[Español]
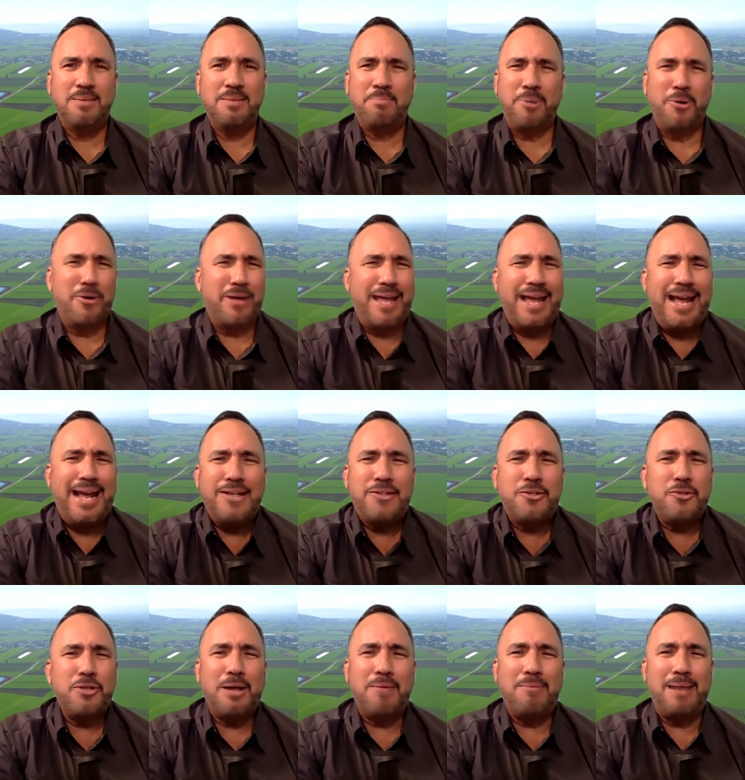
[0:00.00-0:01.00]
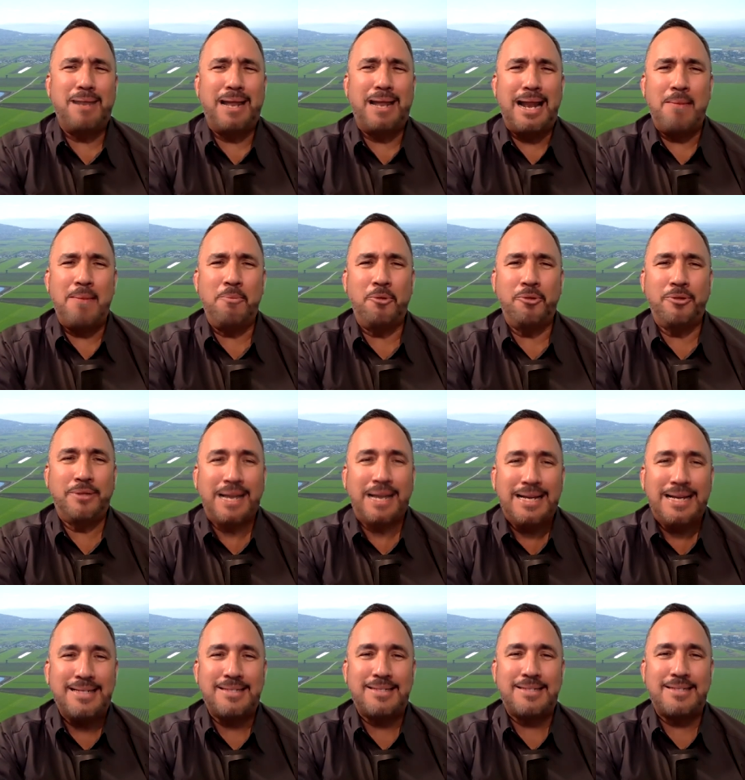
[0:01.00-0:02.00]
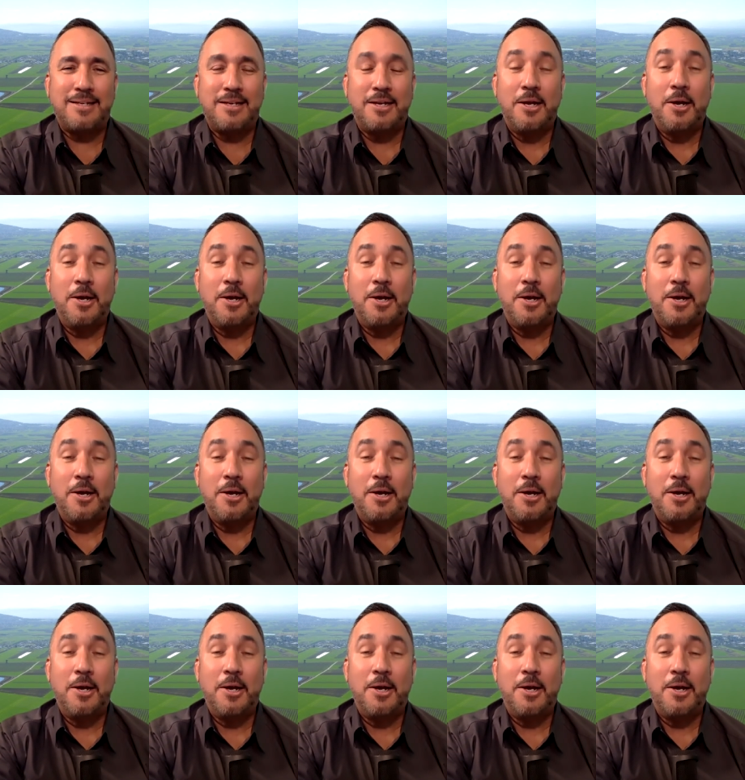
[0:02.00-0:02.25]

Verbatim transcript: pero ¿qué es eso de hablarle a las montañas?